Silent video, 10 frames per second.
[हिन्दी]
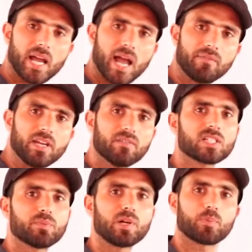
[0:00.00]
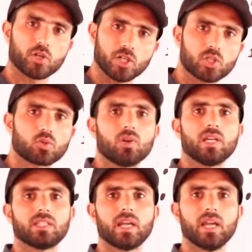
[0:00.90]
हैवी इन्वेस्टमेंट प्रोजेक्ट्स को
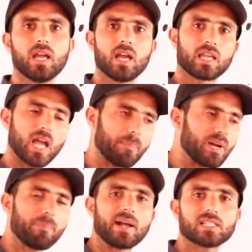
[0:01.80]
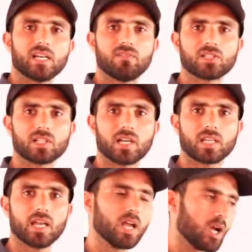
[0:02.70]
लेते हैं ये अपना पैसा इन्वेस्ट
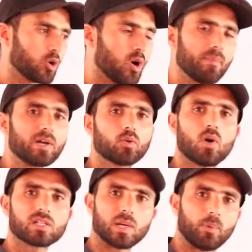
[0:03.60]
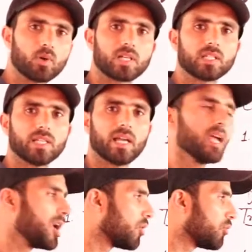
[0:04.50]
करके गवर्नमेंट को सपोर्ट करते
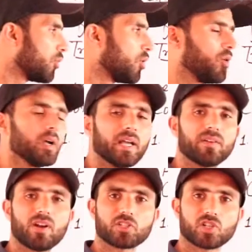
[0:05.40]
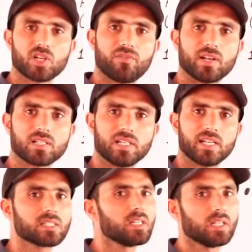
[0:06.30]
हैं वो इंफ्रास्ट्रक्चर
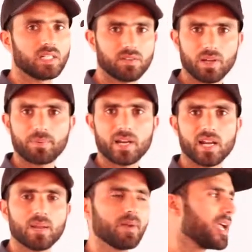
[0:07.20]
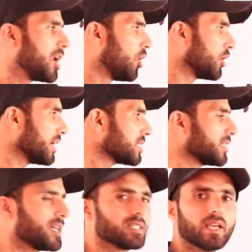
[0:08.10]
फैसिलिटीज़ डेवलप कराने में और इस
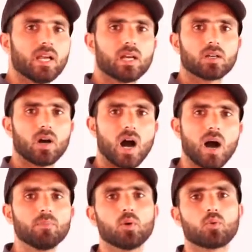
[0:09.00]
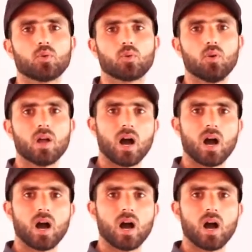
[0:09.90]
तरह से आम लोगों को